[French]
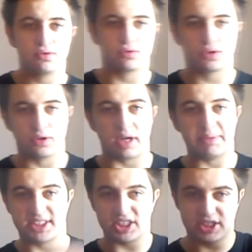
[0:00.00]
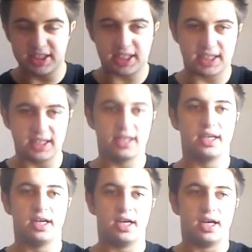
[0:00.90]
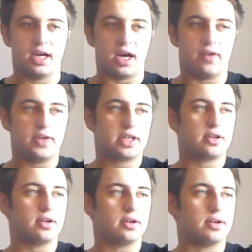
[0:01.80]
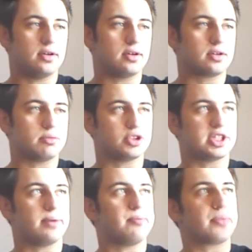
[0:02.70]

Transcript: Donc euh, un message détaillé avec, euh, comment dire,